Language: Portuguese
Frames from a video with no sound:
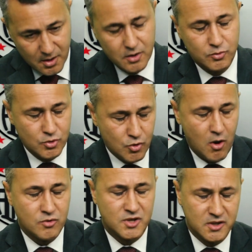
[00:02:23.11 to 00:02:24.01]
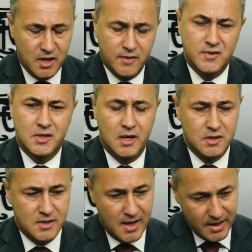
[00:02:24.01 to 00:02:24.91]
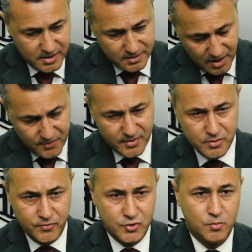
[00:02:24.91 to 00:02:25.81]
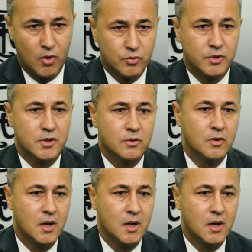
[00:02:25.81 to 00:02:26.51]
dos órgãos que tem que fiscalizar, que tem que fazer o futebol do Rio,